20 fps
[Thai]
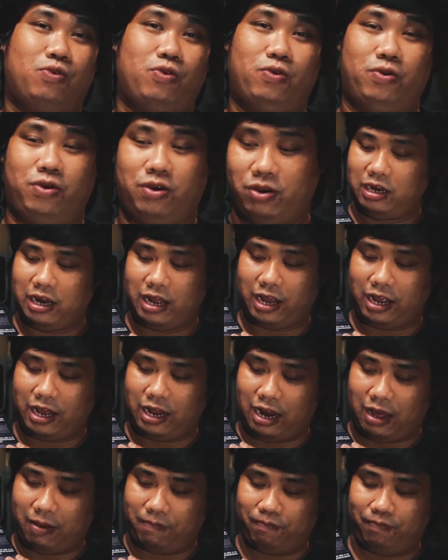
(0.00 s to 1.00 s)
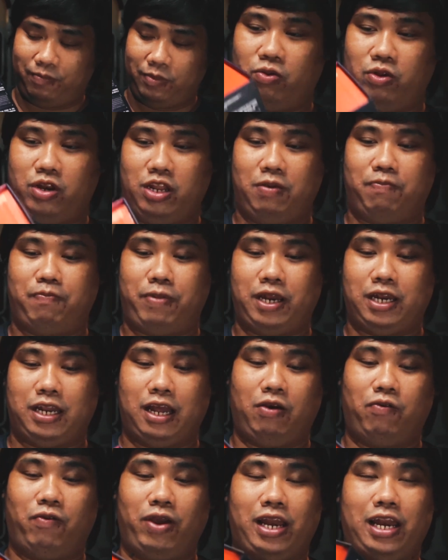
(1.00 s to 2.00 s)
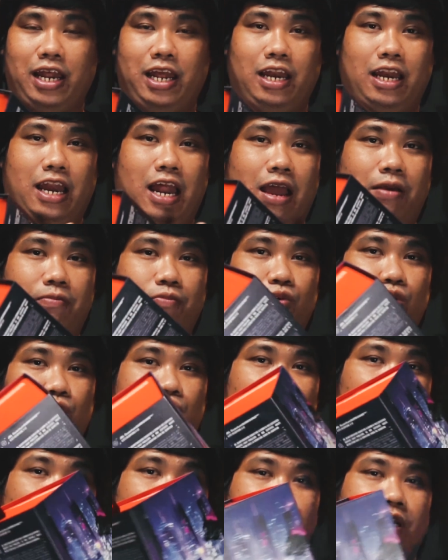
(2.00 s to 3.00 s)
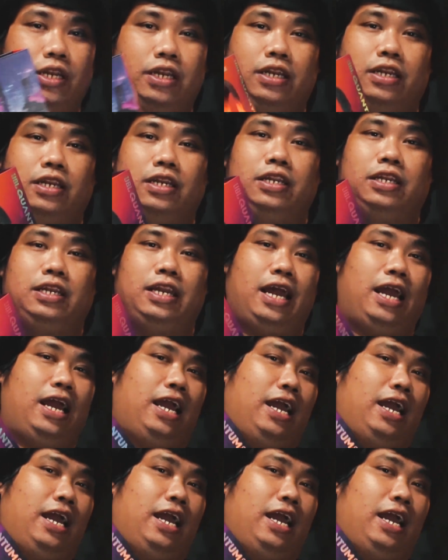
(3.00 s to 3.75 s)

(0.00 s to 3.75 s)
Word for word: วโมงนะครับตัวนี้เป็นทั้งไวเลสและบลูทูธนะ